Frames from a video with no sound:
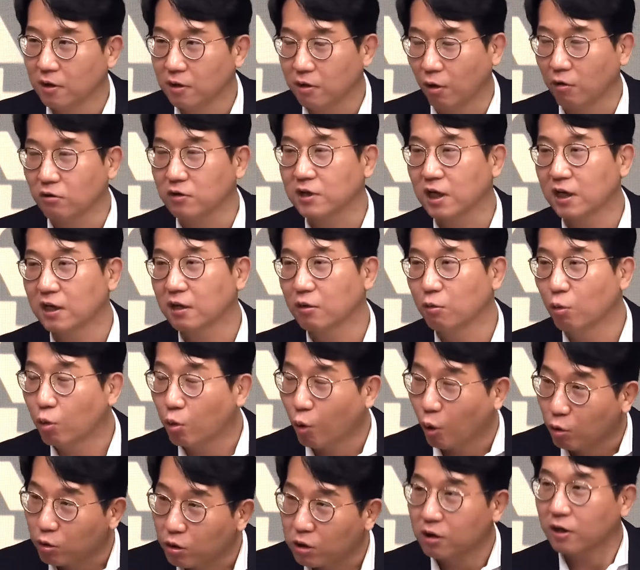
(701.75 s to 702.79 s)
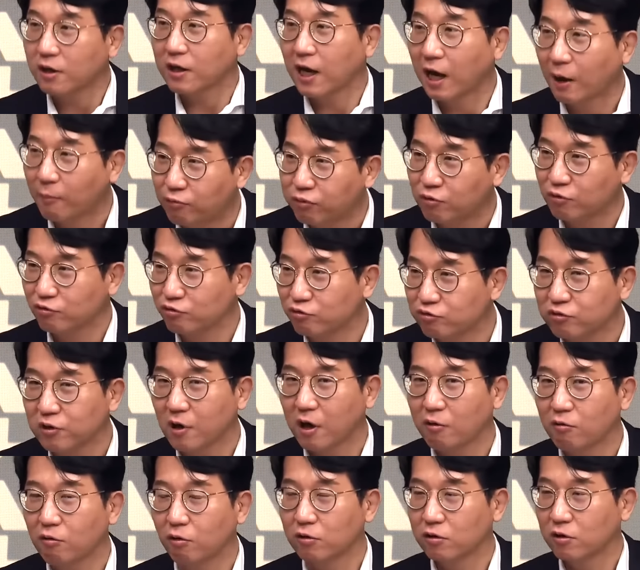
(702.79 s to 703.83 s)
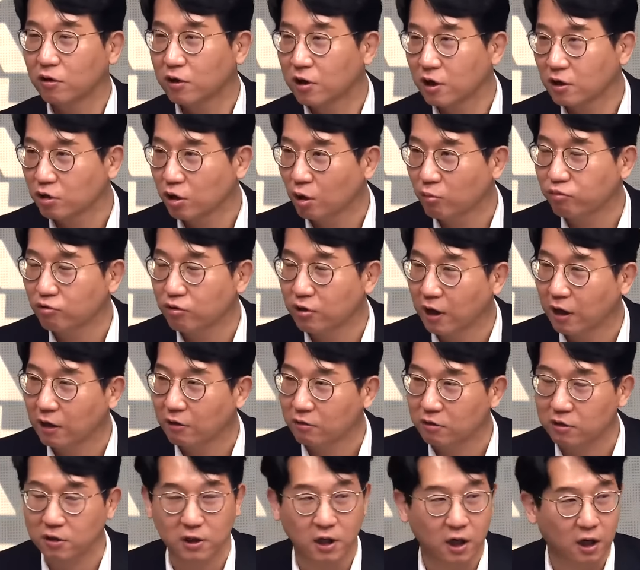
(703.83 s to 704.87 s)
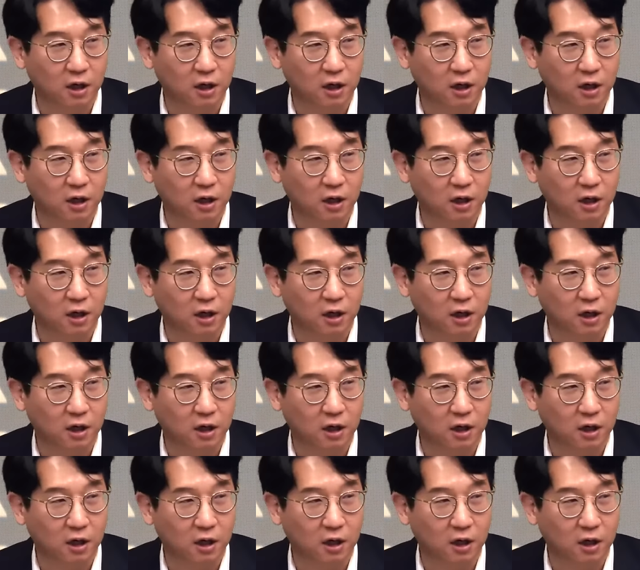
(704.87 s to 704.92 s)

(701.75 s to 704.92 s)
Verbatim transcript: 경찰이 이걸 어떻게 앞으로 수사하고 어떻게 처분을 할 것인가.